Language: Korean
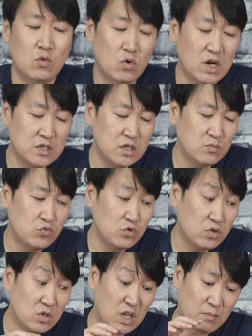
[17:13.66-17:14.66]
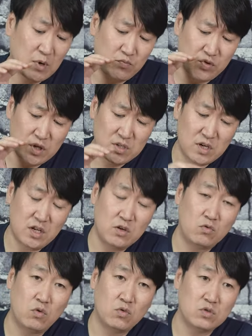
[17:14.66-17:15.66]
원하시는 분들은 아마 VSR
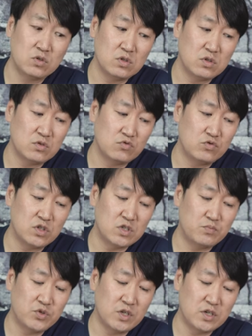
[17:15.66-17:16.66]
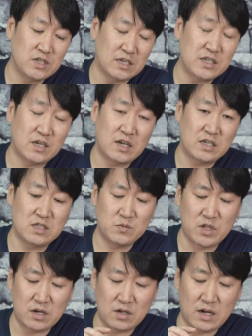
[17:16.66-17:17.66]
10 순정 스프링을 장착을
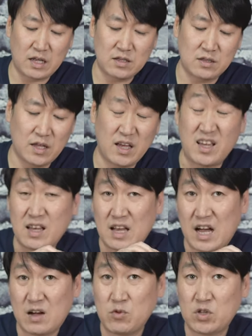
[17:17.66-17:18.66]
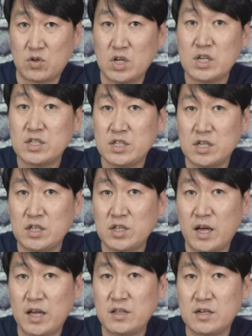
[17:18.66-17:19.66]
하시면 될 것 같은데 아무래도
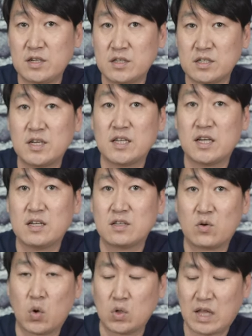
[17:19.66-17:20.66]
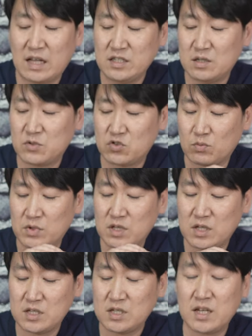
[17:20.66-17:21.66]
실린더 헤드를 뜯어야 되는 그런 단점은 좀
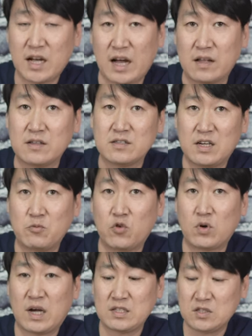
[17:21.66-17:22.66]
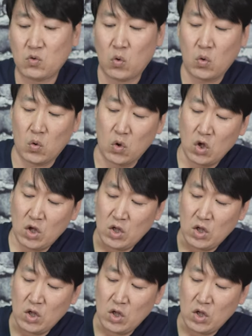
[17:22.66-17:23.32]
있으니까 참고로 하시고